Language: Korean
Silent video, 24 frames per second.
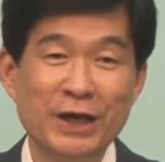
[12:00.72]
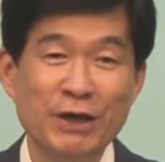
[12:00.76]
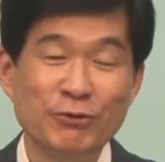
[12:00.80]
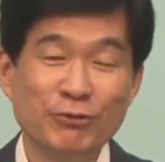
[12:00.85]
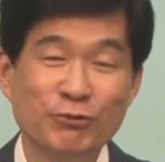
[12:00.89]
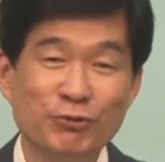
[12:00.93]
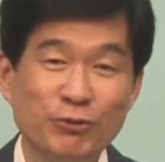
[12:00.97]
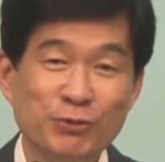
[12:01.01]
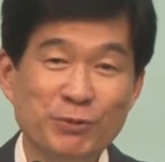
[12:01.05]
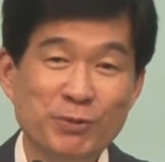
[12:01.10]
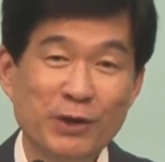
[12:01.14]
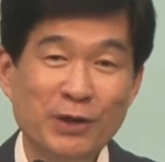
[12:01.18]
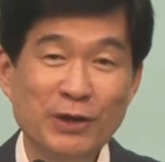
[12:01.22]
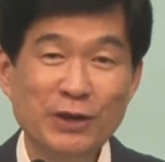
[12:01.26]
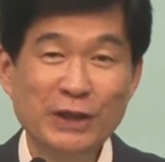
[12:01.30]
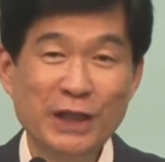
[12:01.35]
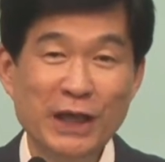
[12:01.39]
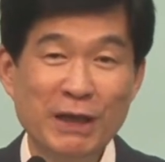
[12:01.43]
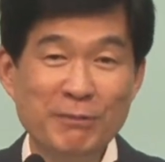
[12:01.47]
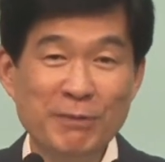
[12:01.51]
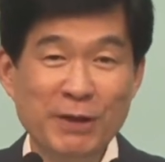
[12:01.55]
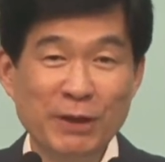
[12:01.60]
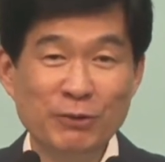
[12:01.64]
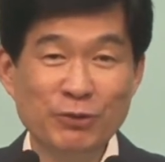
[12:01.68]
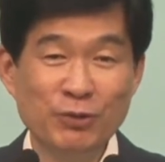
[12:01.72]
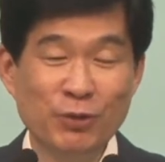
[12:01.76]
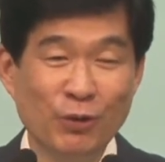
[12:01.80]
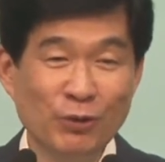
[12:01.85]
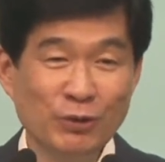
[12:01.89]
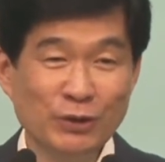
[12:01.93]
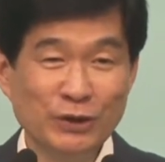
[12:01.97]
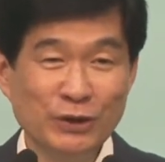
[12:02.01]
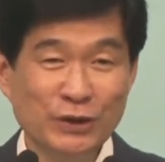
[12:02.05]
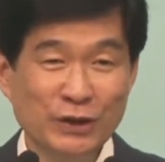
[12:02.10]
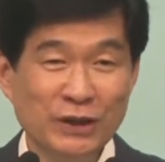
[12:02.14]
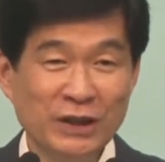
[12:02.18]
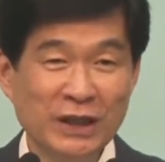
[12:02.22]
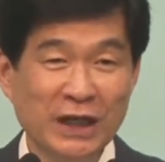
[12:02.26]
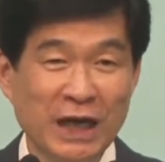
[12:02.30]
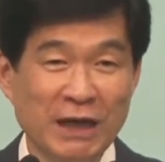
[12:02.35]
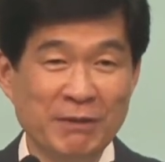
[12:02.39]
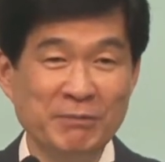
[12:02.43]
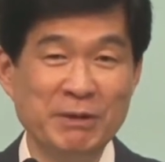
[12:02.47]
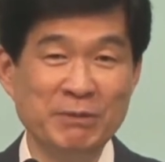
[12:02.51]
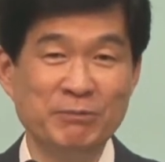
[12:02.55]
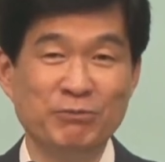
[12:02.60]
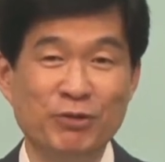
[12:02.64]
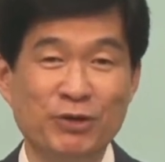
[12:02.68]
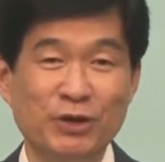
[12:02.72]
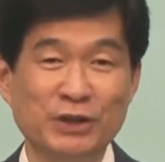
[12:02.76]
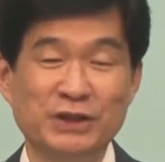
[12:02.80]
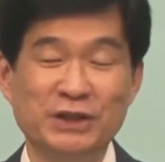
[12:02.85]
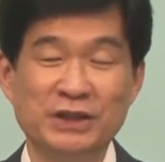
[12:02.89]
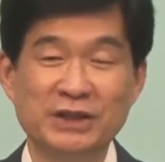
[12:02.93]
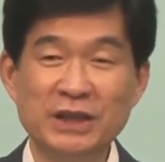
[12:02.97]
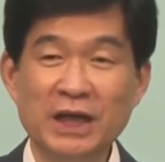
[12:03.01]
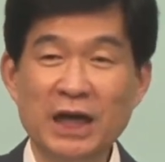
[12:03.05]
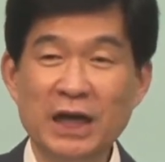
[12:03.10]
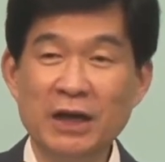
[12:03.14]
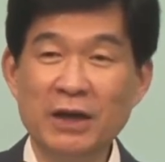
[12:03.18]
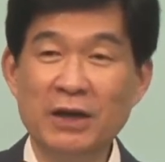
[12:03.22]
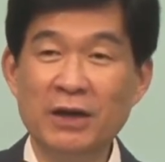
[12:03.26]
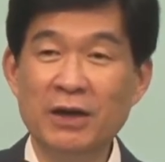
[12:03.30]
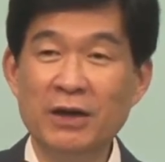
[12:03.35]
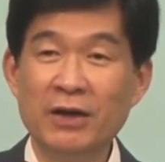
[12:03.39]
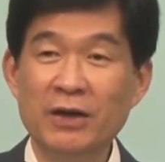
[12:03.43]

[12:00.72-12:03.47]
구별됨의 독특함이 무엇이냐?